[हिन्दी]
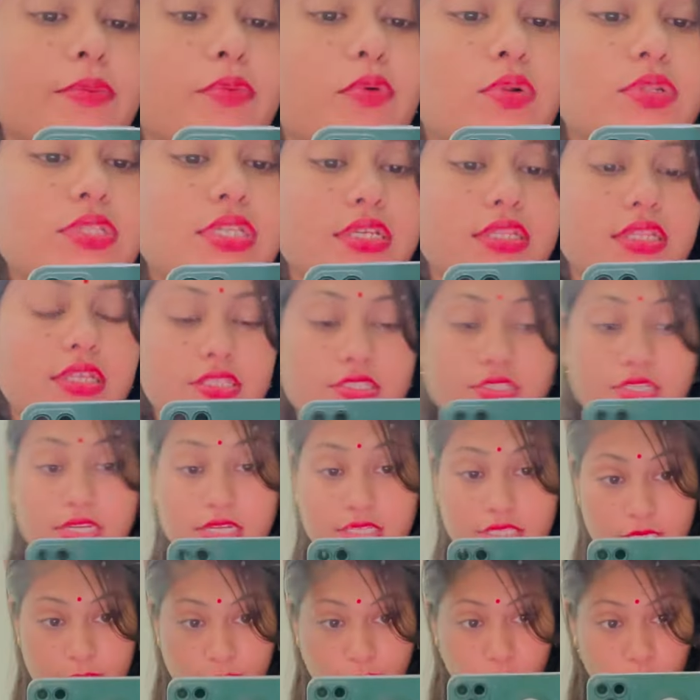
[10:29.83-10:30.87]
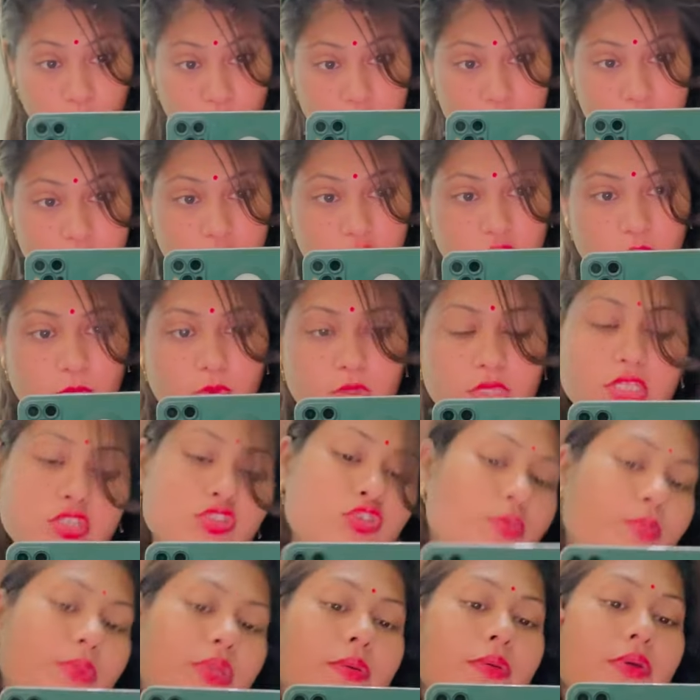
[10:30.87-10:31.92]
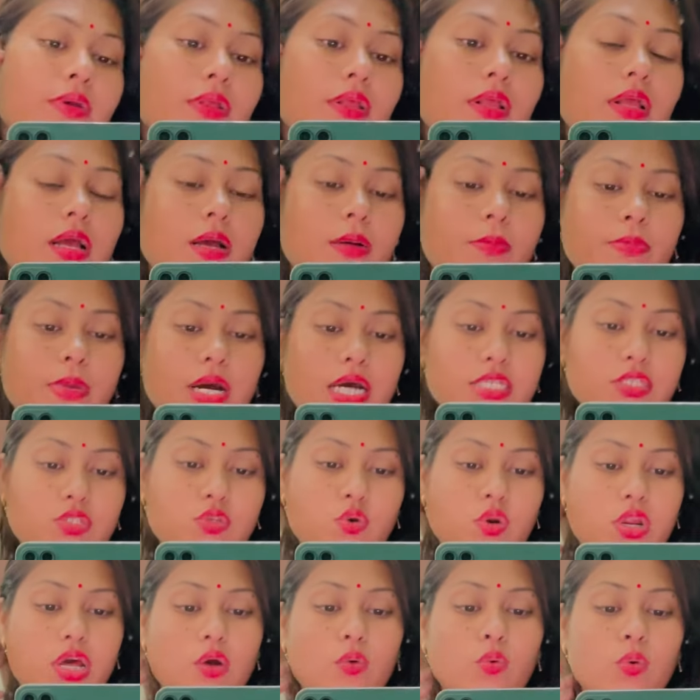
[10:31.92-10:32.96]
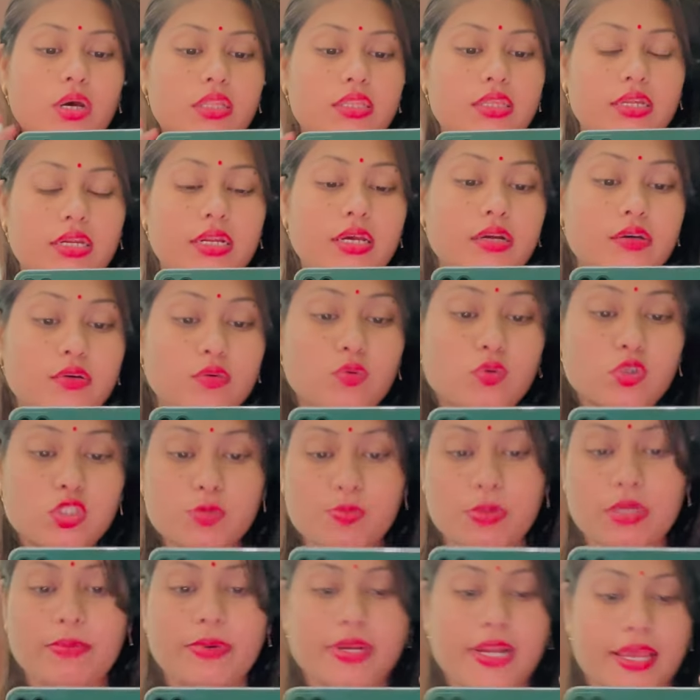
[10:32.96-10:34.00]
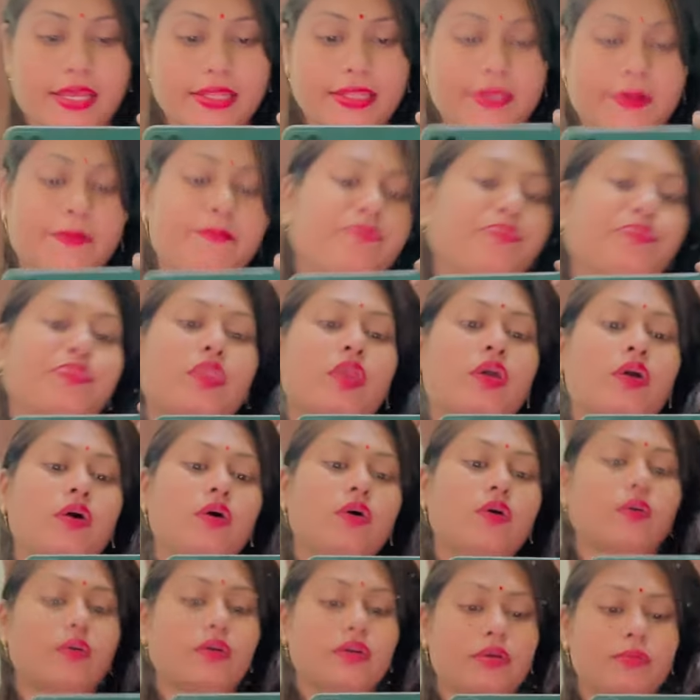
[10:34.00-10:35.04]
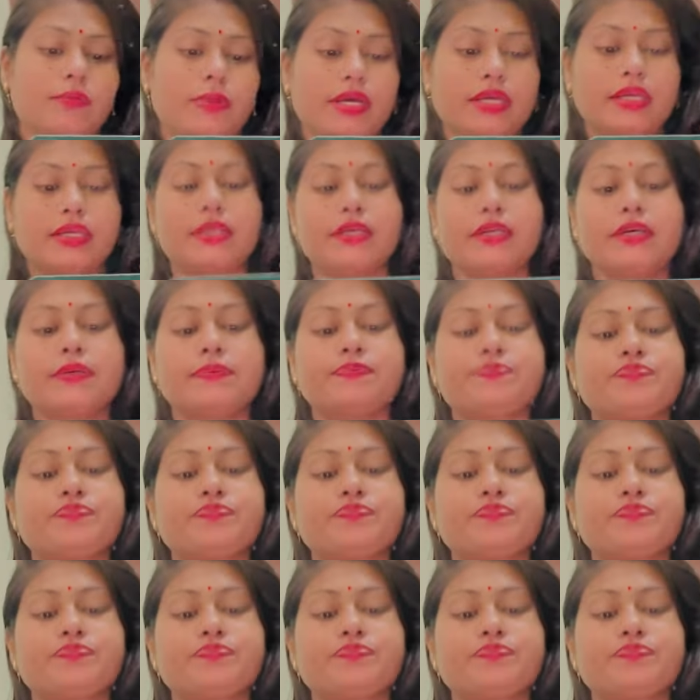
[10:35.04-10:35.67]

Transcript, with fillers: बोल सकते अच्छे लगते हैं पूए जिनको बोलते हैं जो हमने बासोड़ा हुआ था ना उस पर बनाए थे और बाकी